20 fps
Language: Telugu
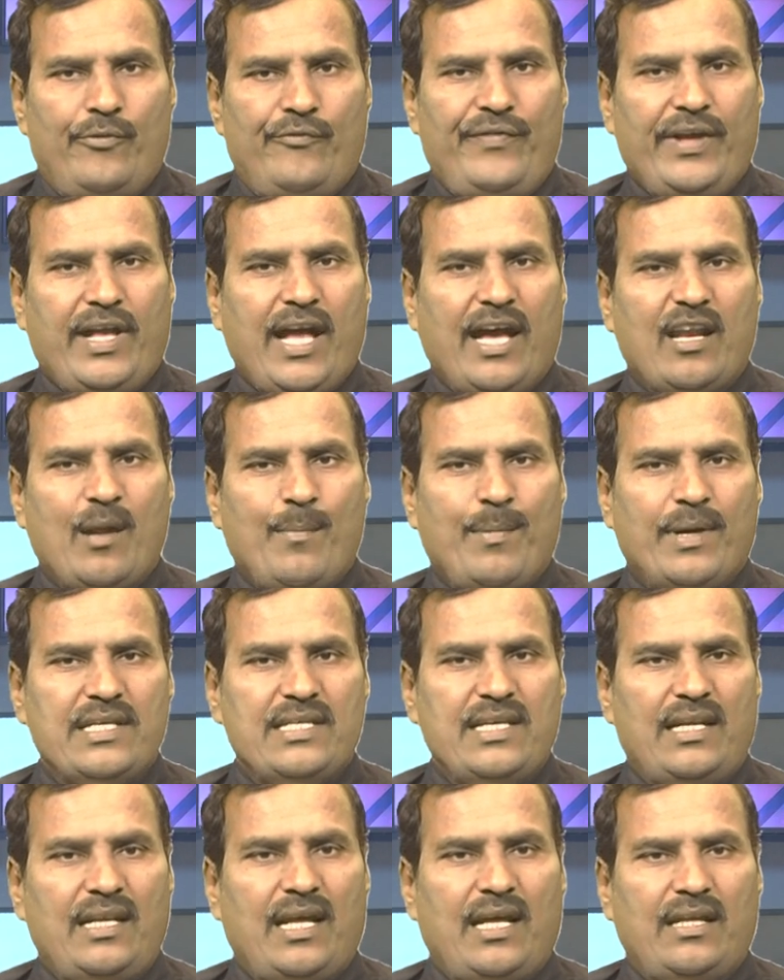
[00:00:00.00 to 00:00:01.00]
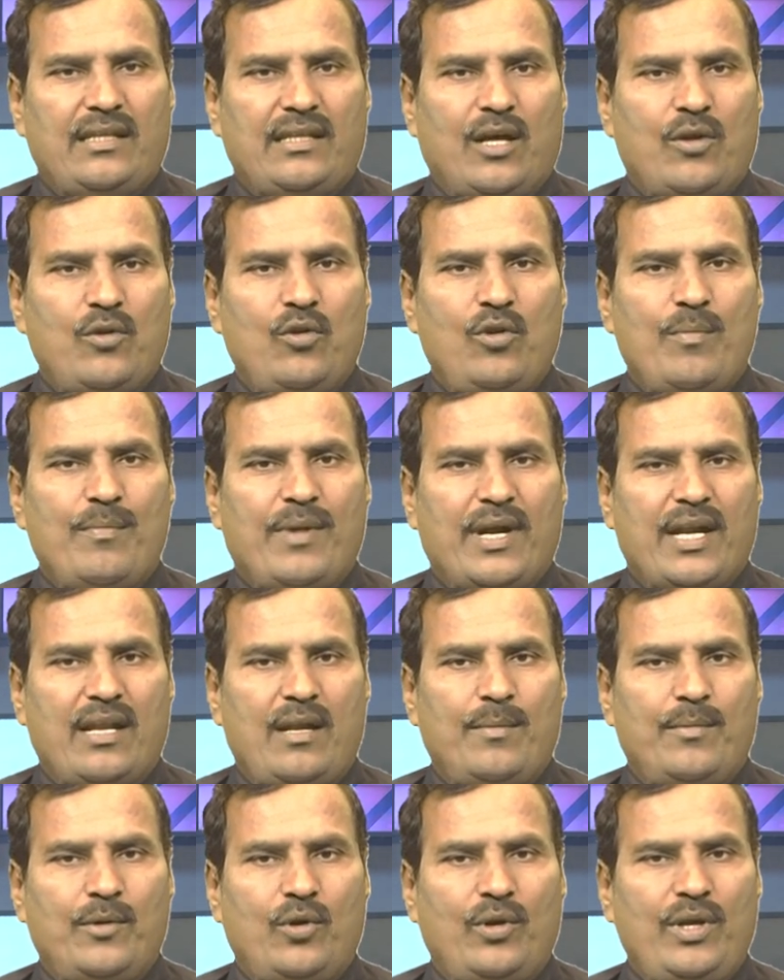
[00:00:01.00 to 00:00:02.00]
వికారాబాద్ జిల్లా ధరూరు
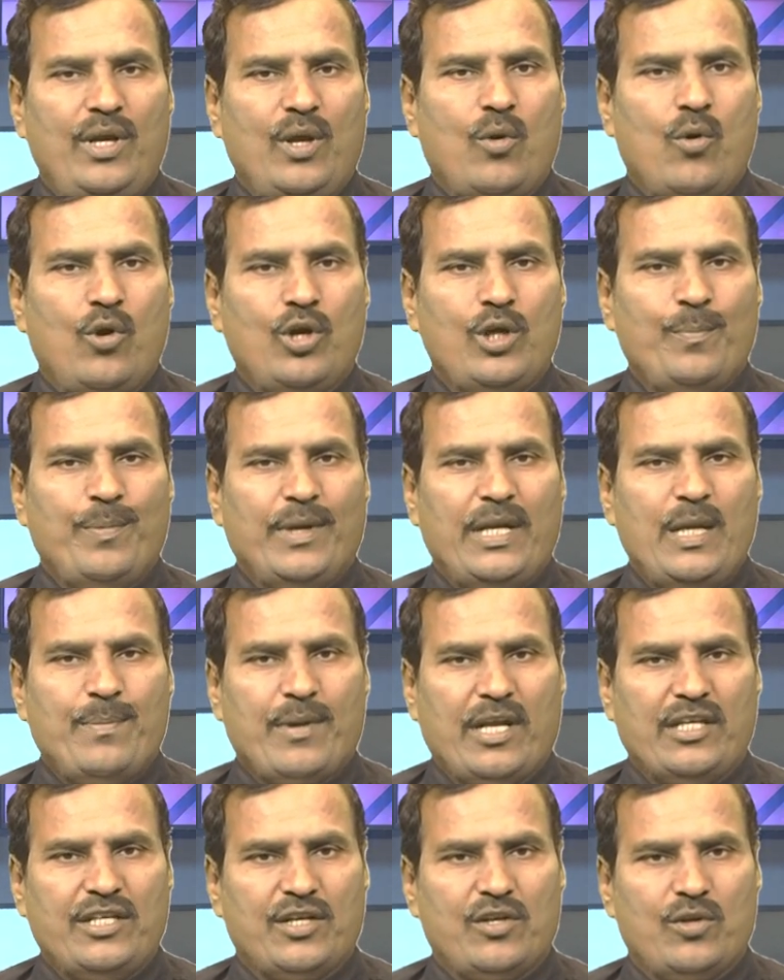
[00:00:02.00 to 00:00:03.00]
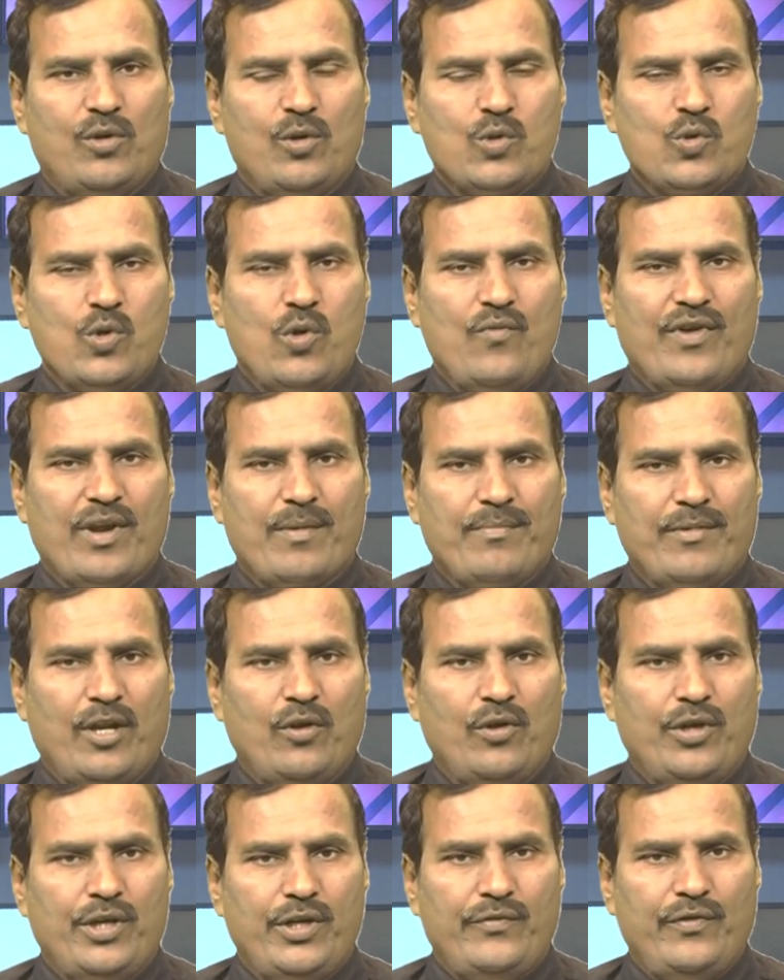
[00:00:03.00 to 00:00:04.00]
మండలంలోని కోట్పల్లి ప్రాజెక్టులో సోమవారం
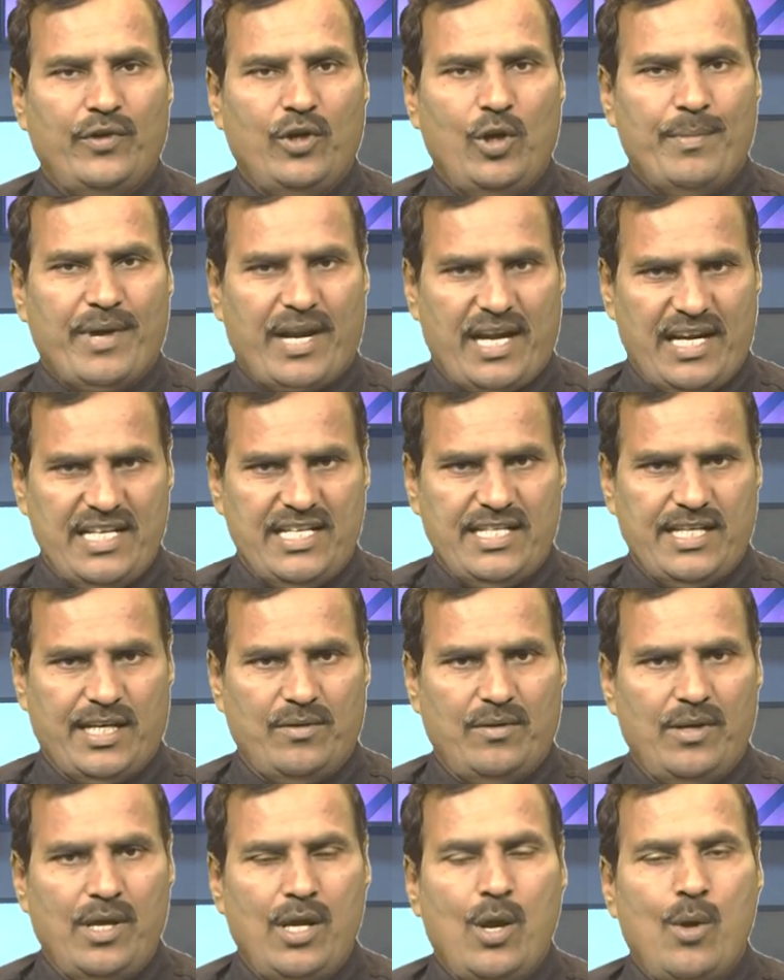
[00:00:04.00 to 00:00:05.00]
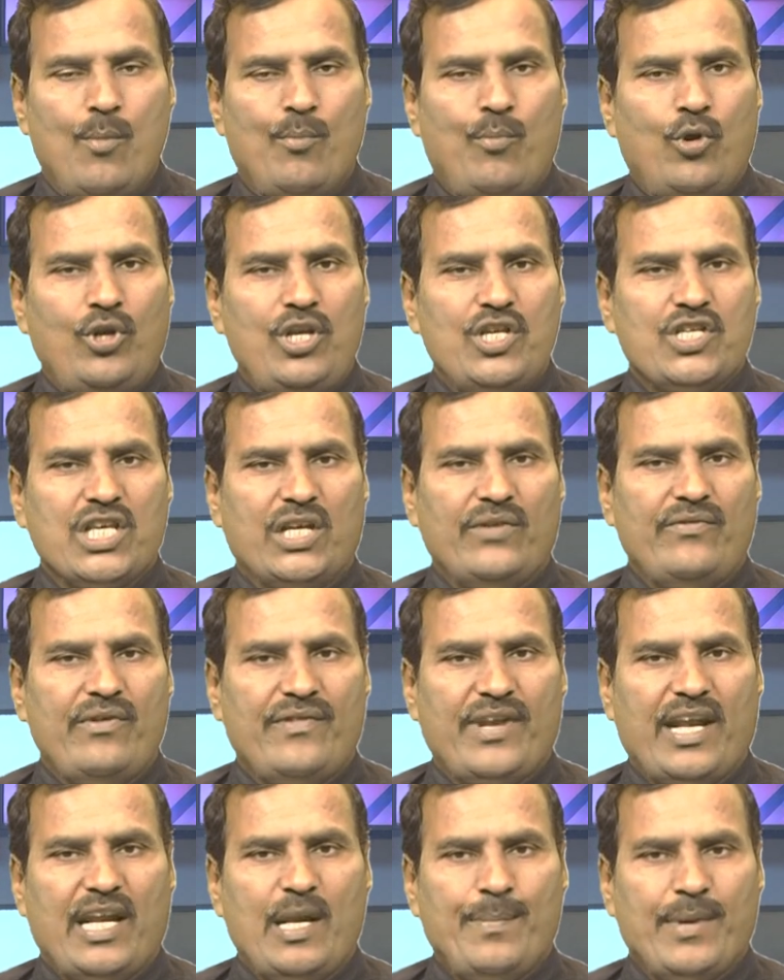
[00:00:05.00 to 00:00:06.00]
నలుగురు యువకులు మరణించారు పోలీసుల
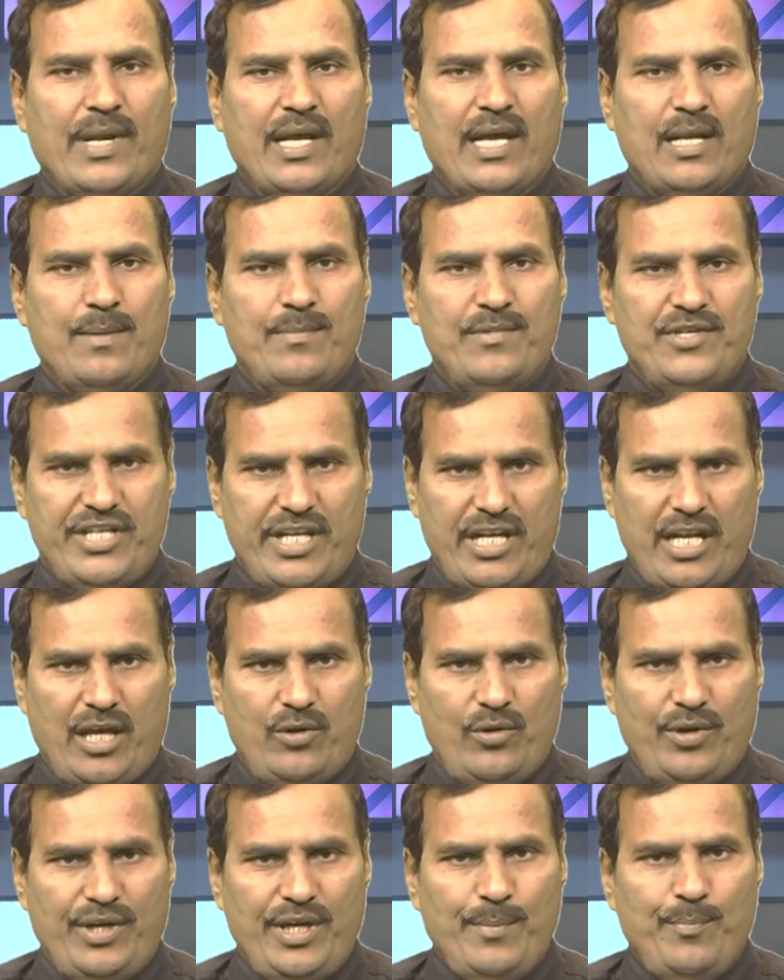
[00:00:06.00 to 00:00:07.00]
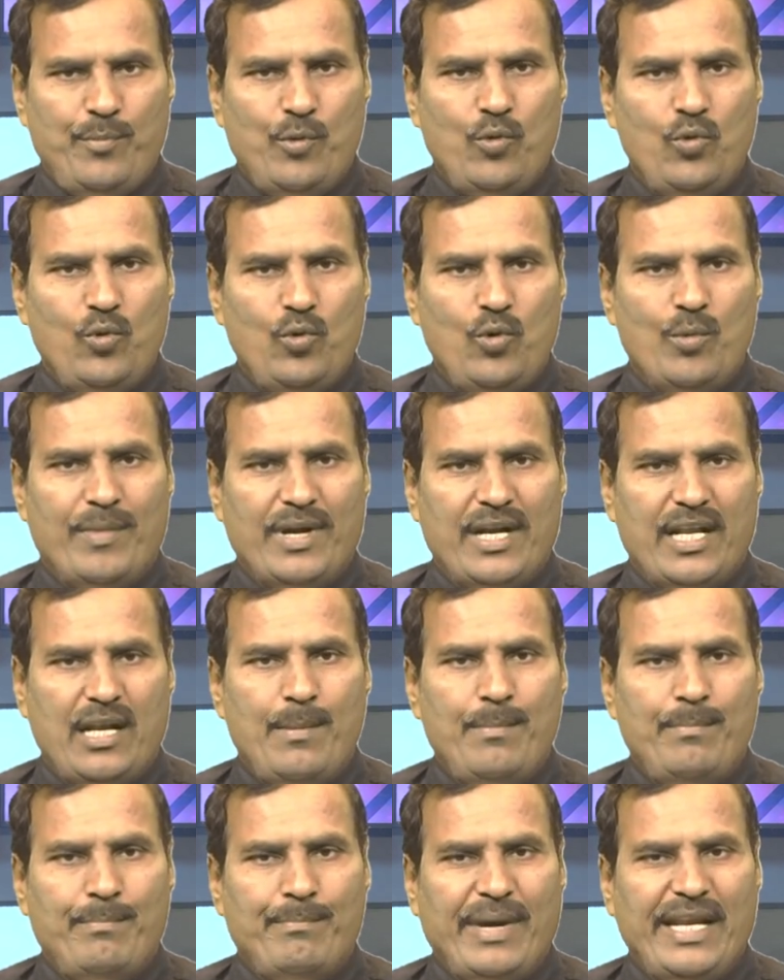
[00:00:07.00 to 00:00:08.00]
వివరాల ప్రకారం జిల్లాలోని పూడూరు
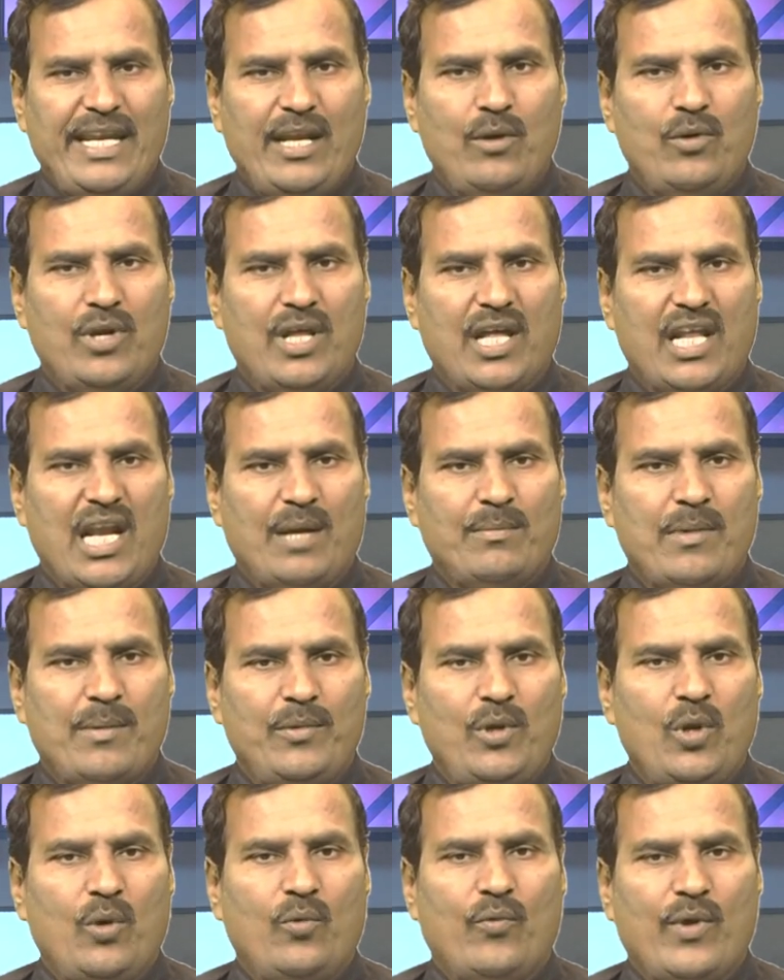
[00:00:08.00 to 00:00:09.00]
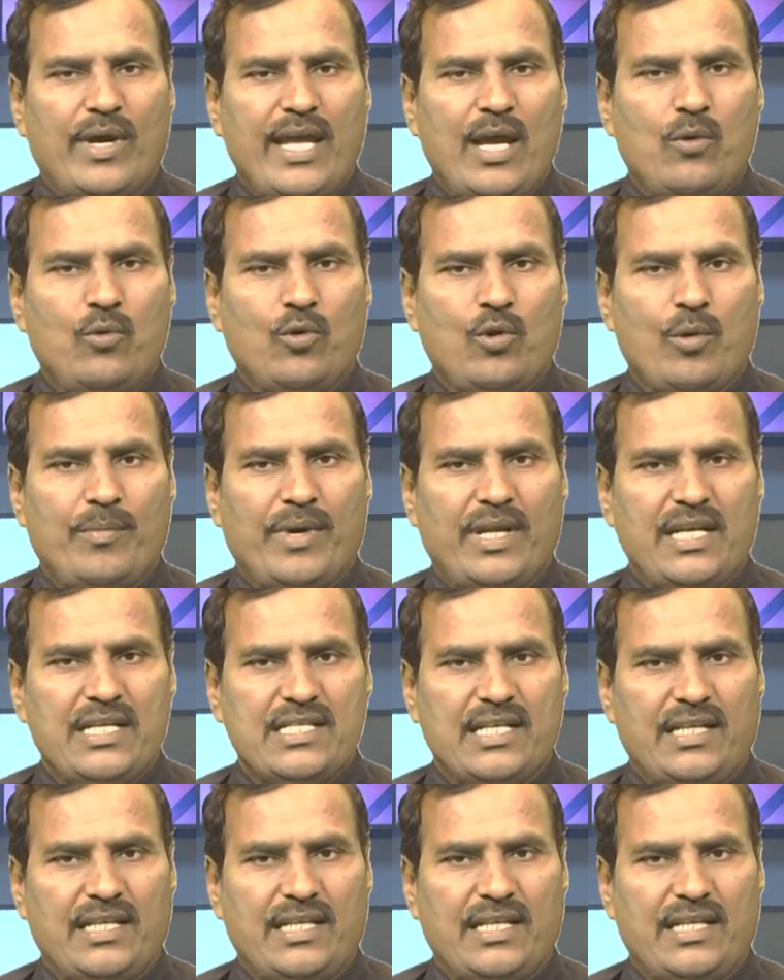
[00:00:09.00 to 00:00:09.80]
మండలం మన్యగూడ గ్రామంలో ఒకే కుటుంబానికి